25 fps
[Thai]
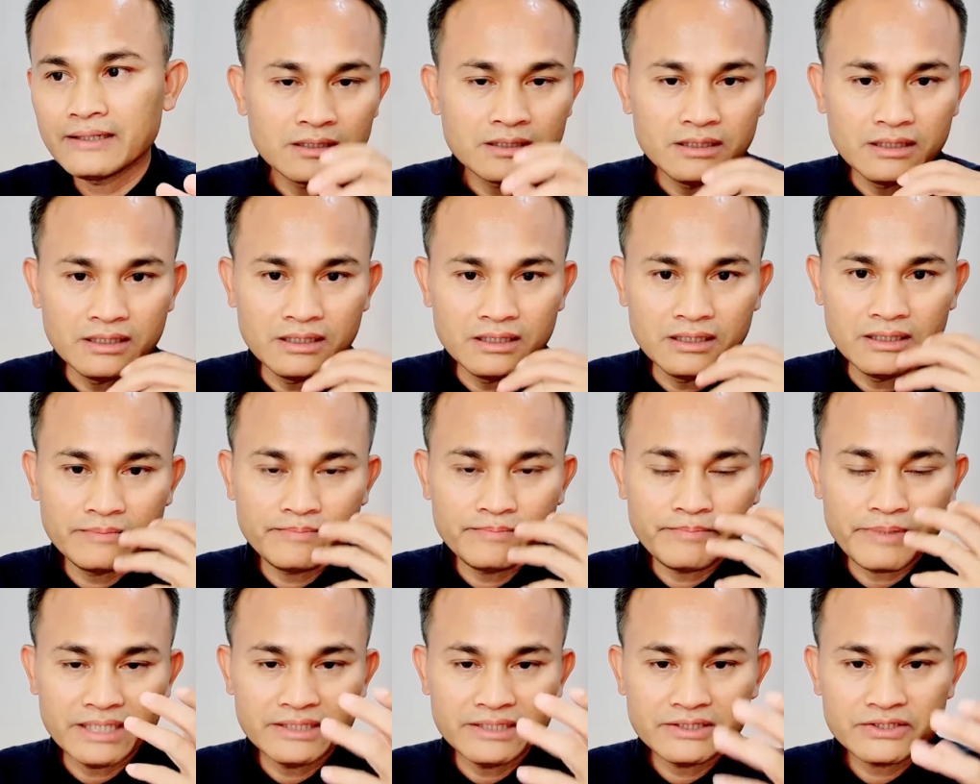คือ
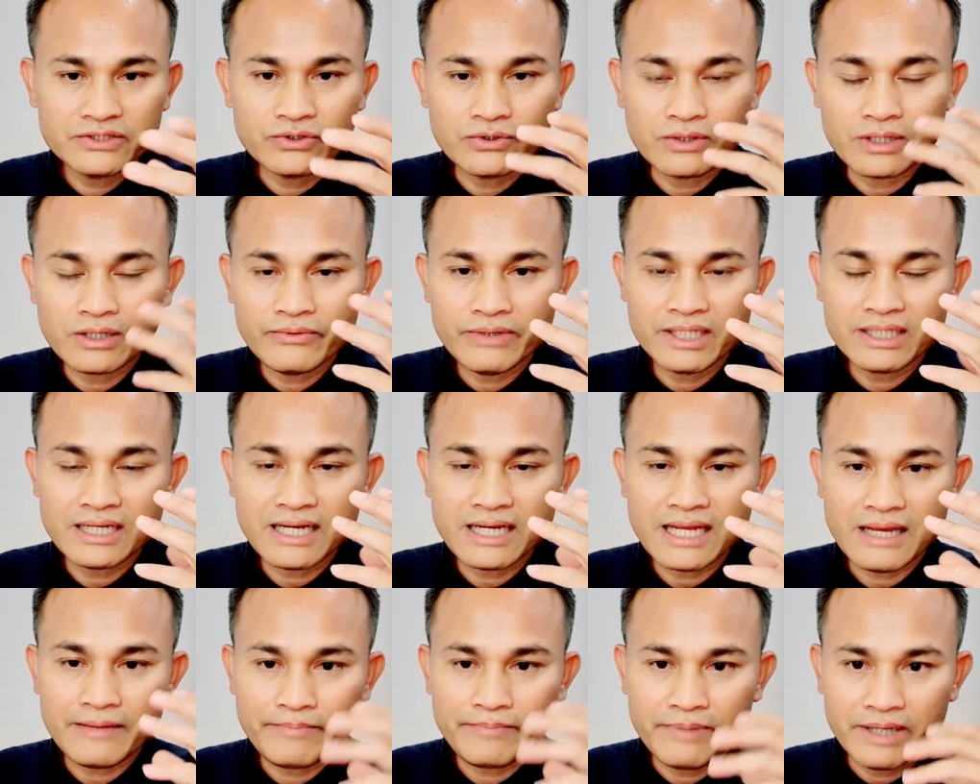เป็นสุขเวท
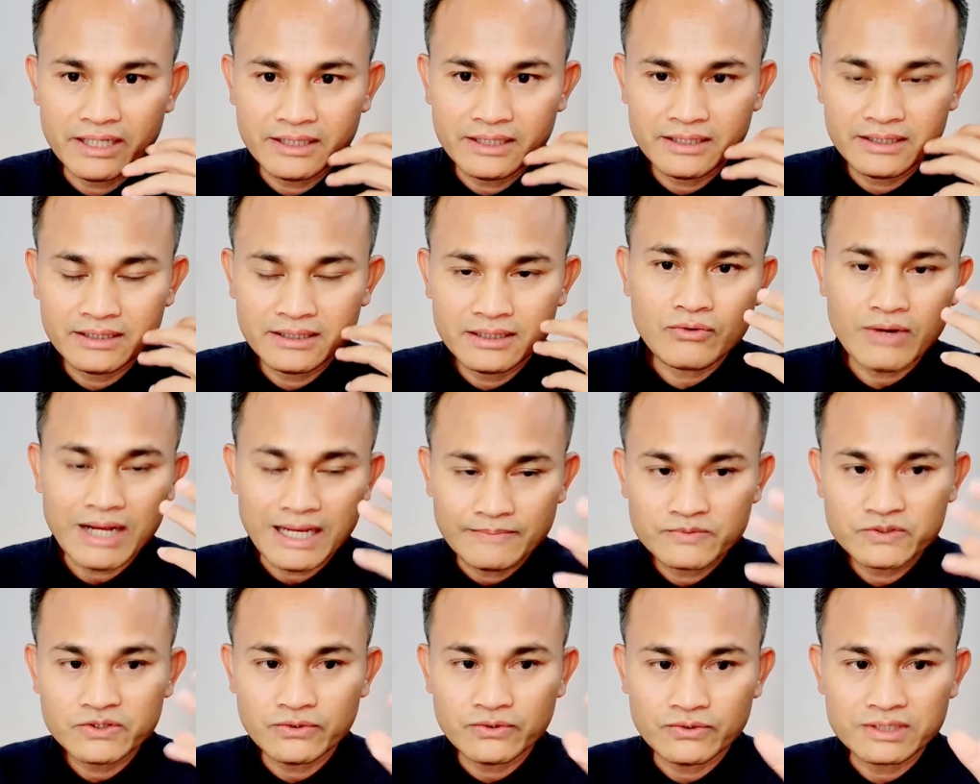นาเป็นความ
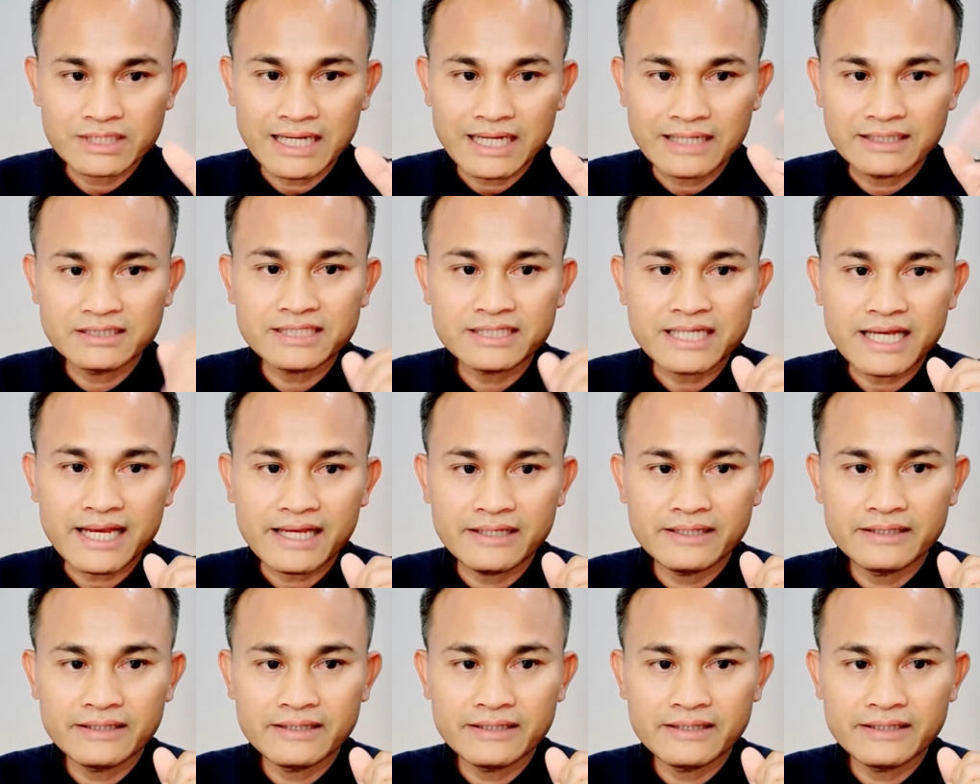สุขทางใจ